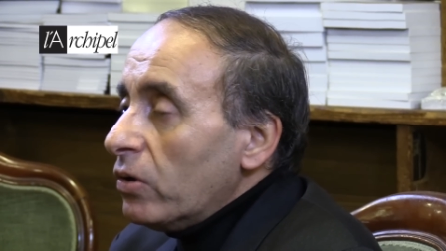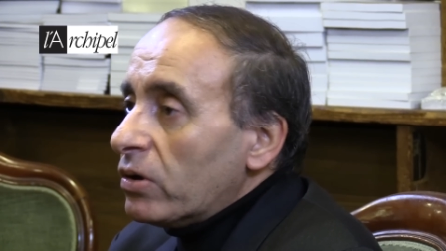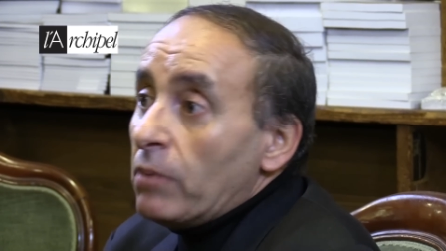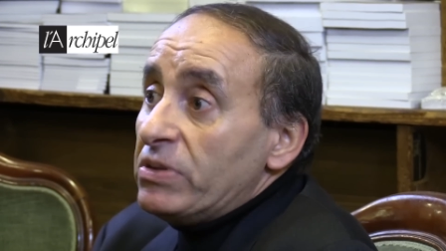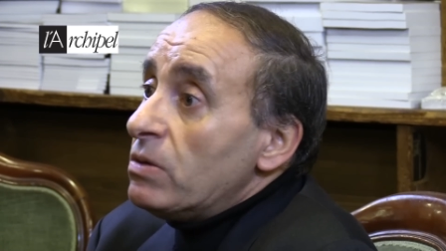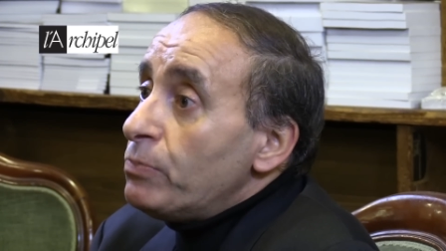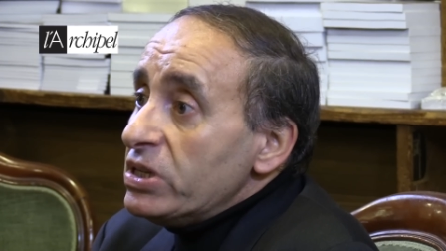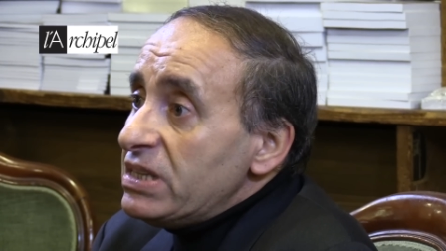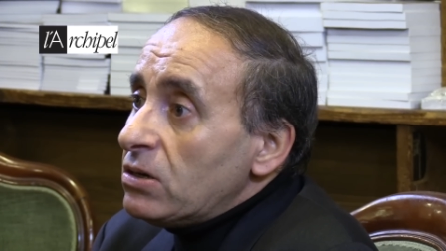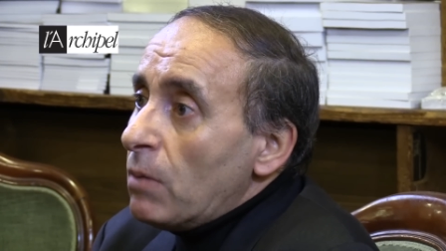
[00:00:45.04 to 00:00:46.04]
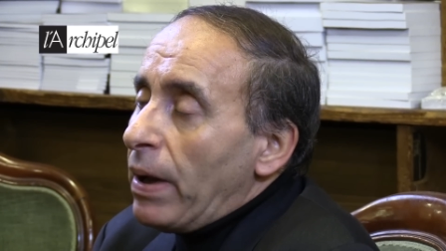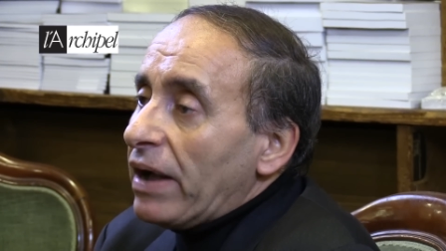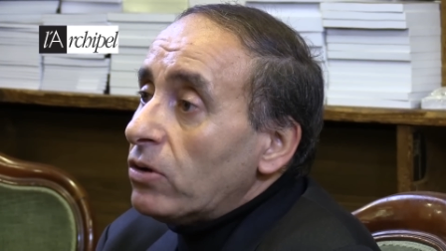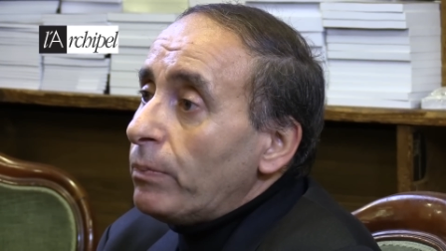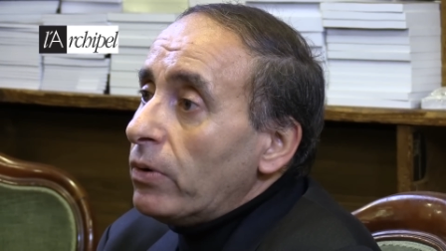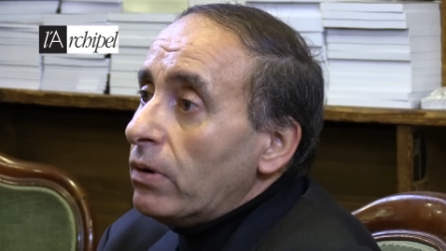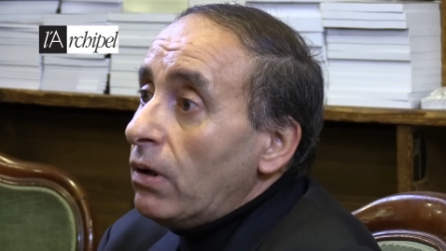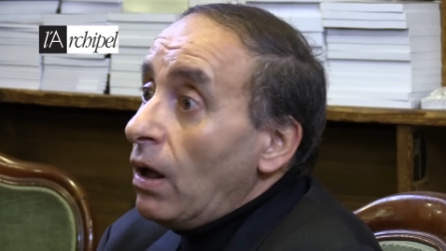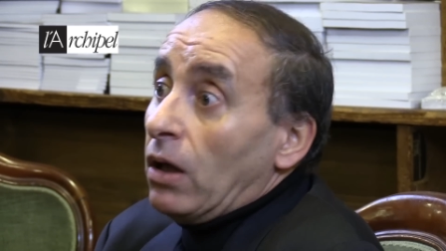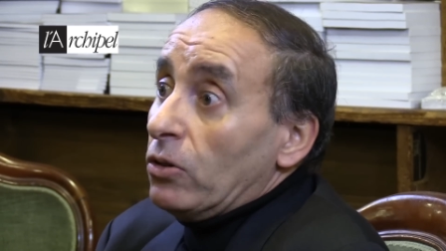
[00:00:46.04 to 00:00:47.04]
comme des hommes politiques comme par exemple
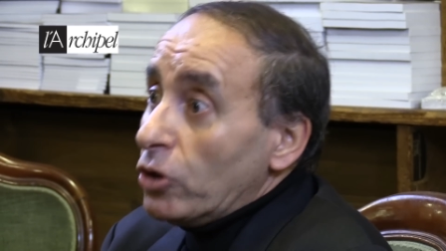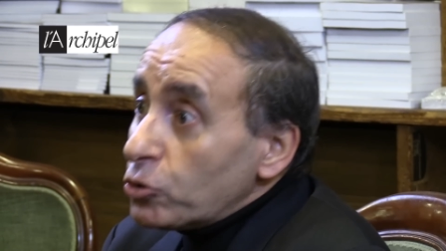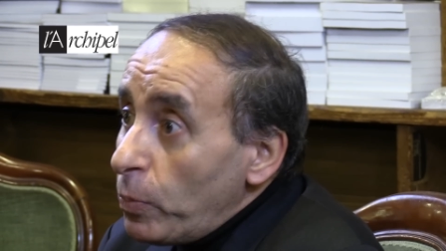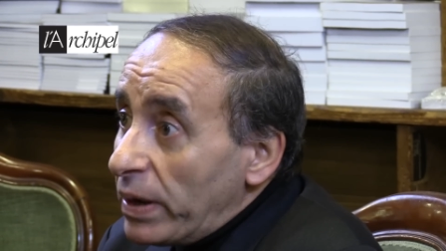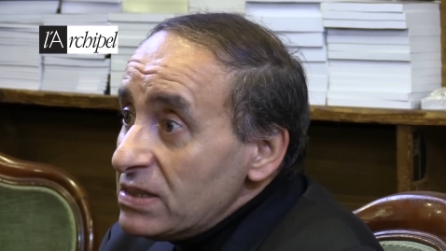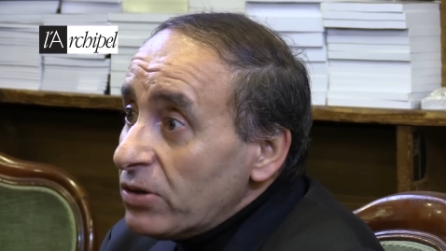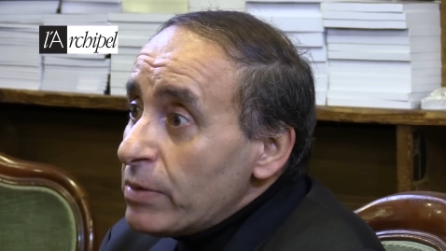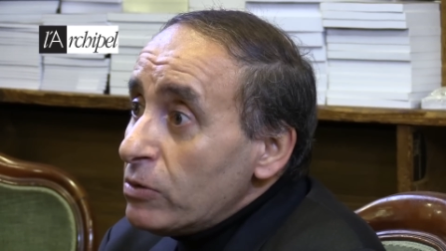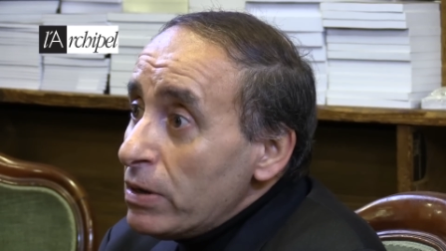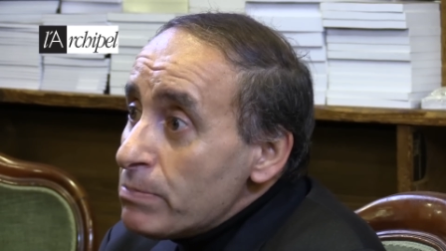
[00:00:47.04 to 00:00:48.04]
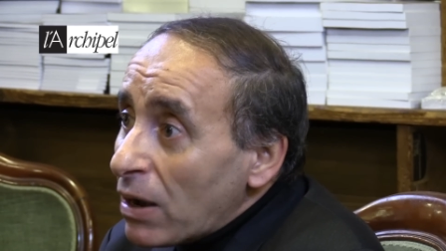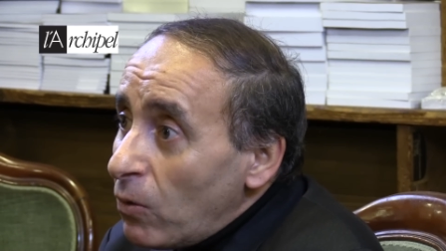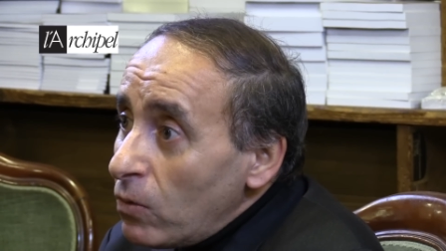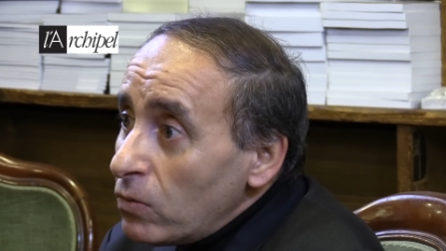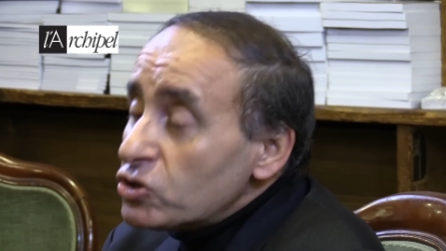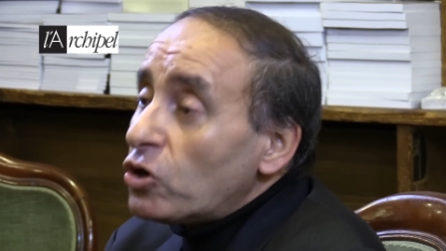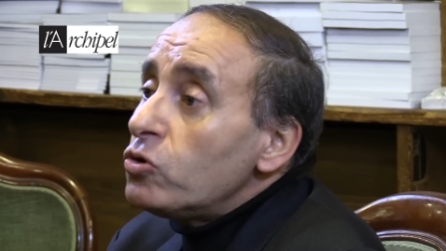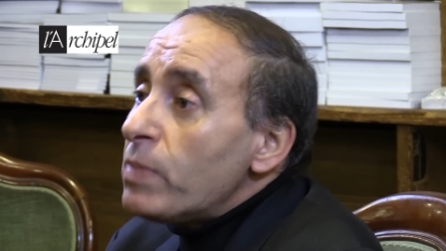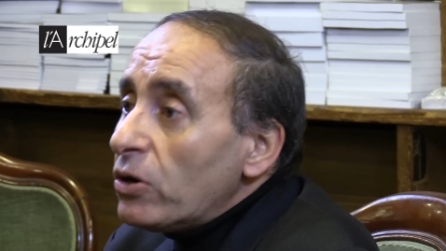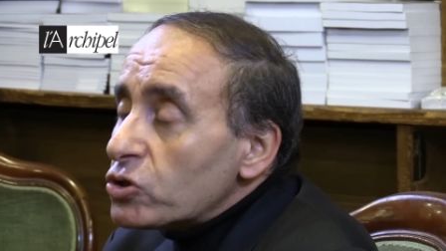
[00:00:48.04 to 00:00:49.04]
notre président Emmanuel Macron,
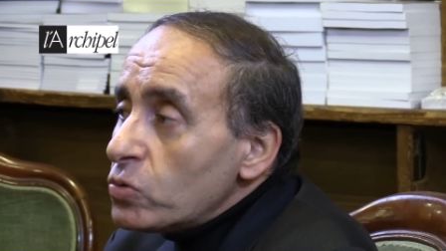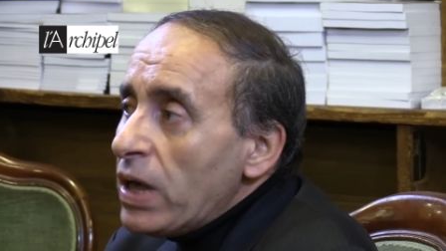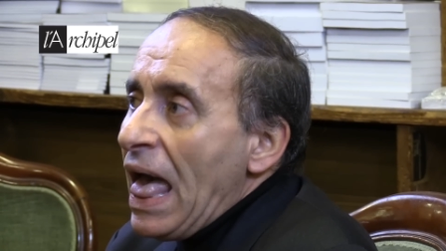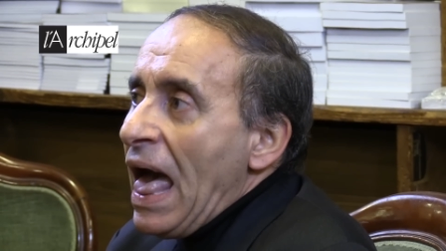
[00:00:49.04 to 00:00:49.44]
Jean-Luc Mélenchon.